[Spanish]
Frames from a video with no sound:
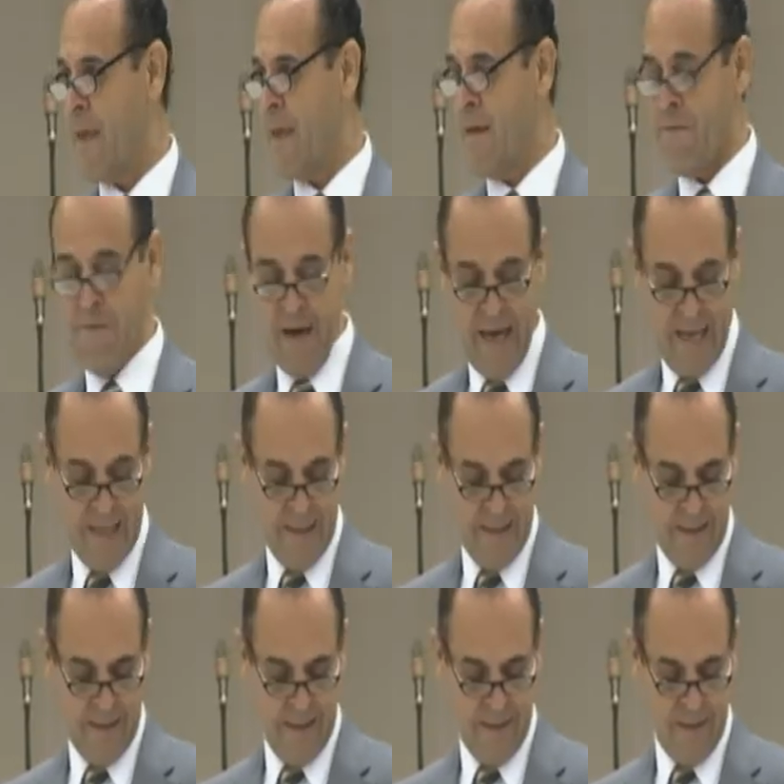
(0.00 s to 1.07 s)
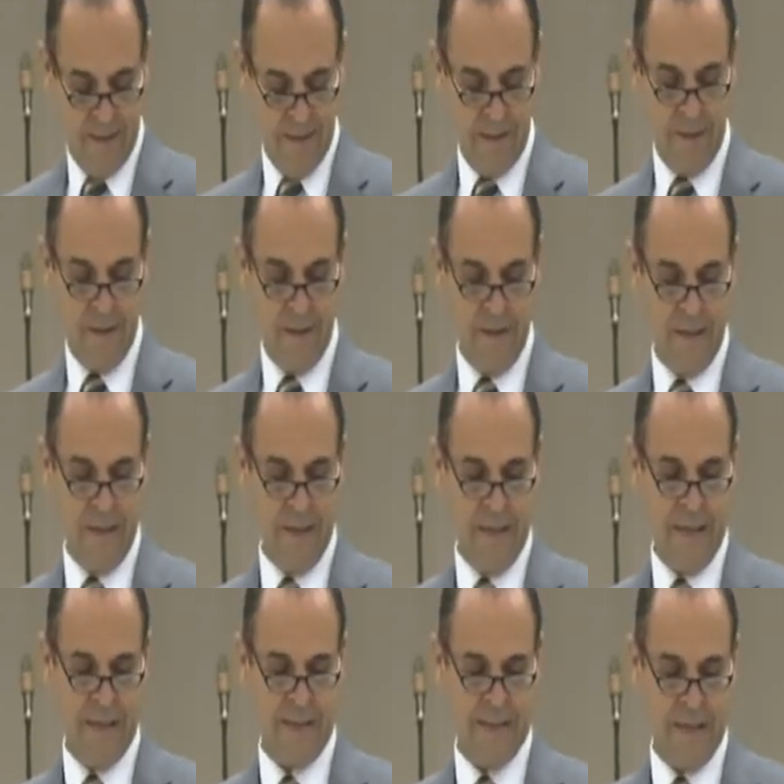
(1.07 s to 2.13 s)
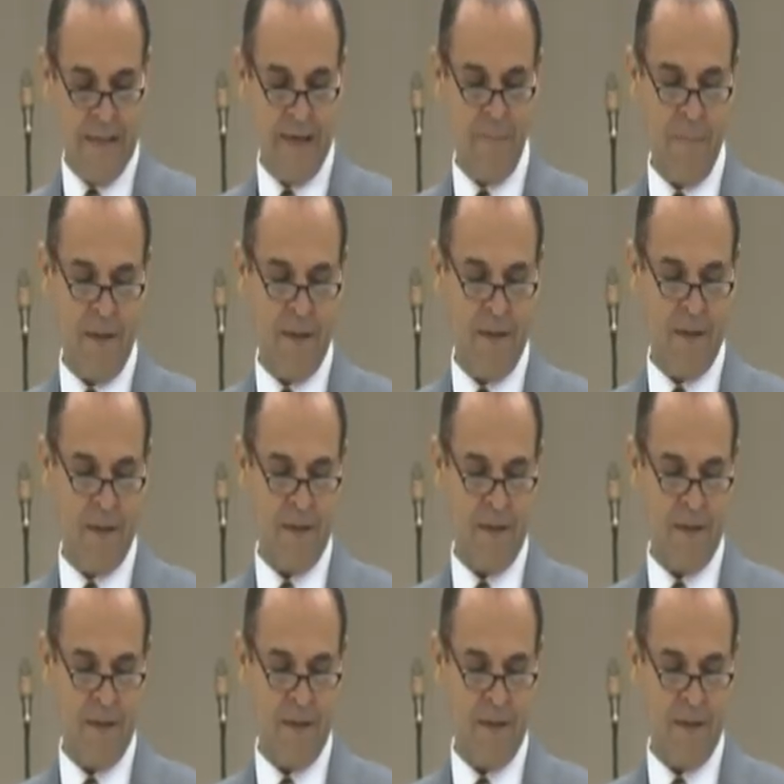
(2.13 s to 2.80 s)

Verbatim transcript: y ven y sígueme.